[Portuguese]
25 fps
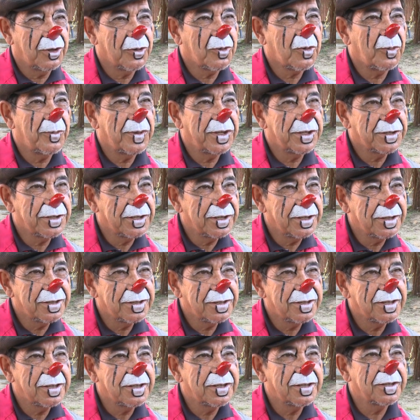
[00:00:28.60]
eu comecei em
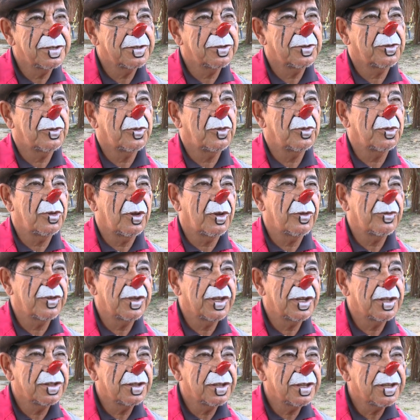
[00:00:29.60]
circo, com 9
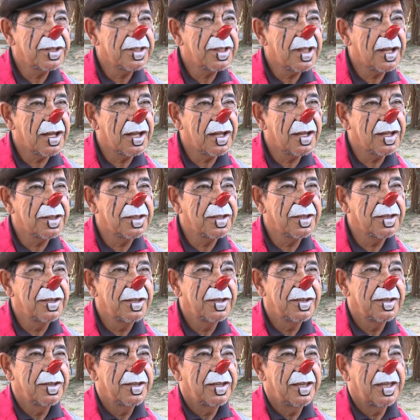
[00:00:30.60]
anos de idade,
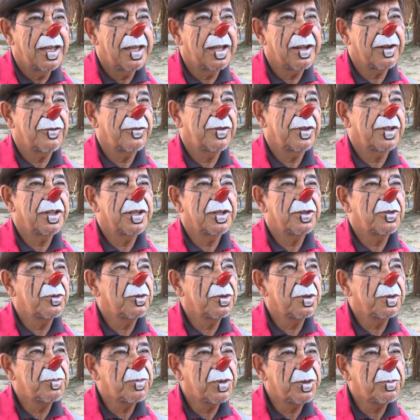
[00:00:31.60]
era vendedor
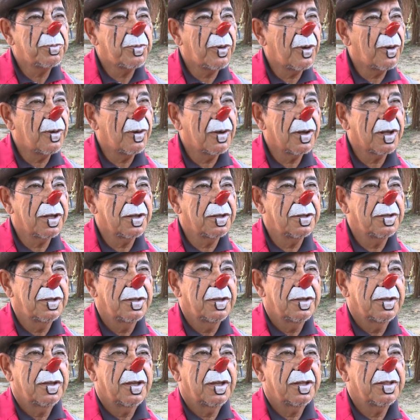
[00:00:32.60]
de pipoca,
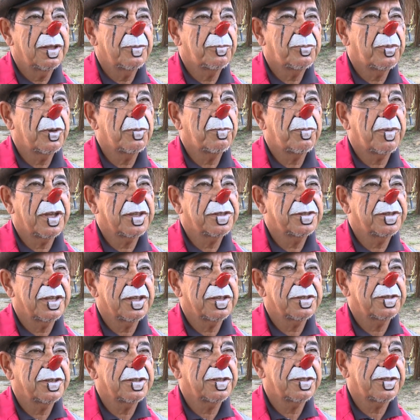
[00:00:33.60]
aí depois passei
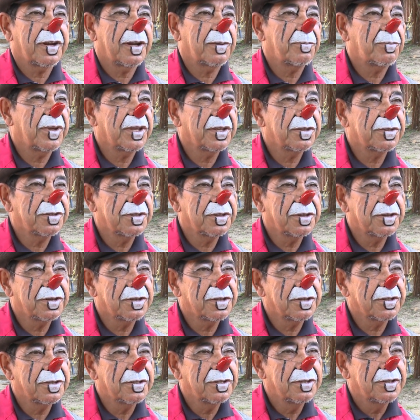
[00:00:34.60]
a ser
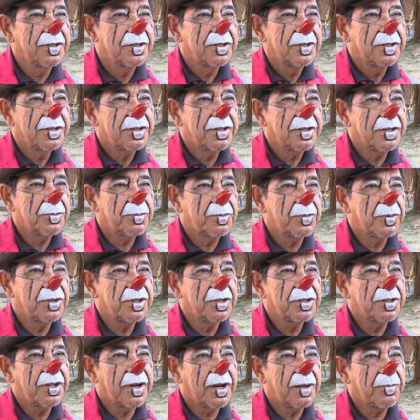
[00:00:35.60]
trapezista, depois
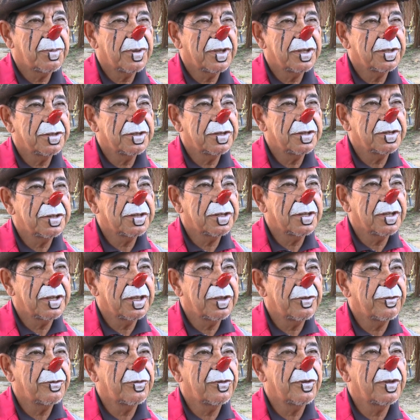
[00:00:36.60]
de trapezista,
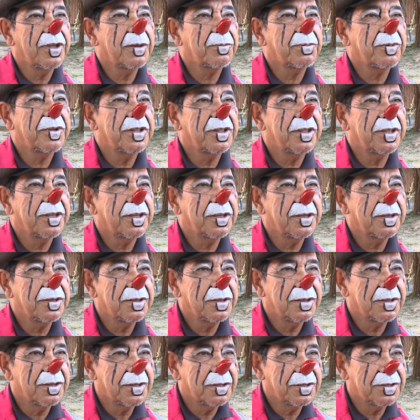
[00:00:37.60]
aí fui aprender
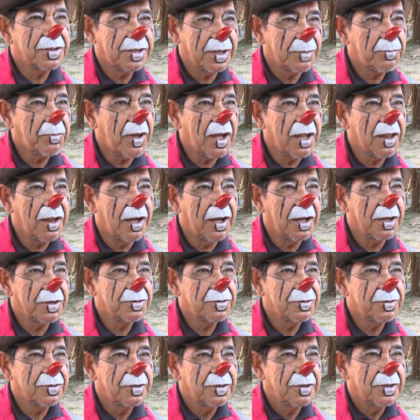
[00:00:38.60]
a ser
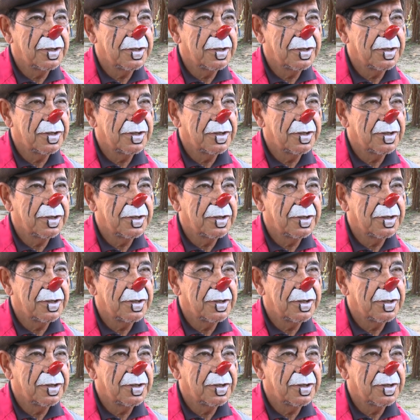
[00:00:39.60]
palhaço.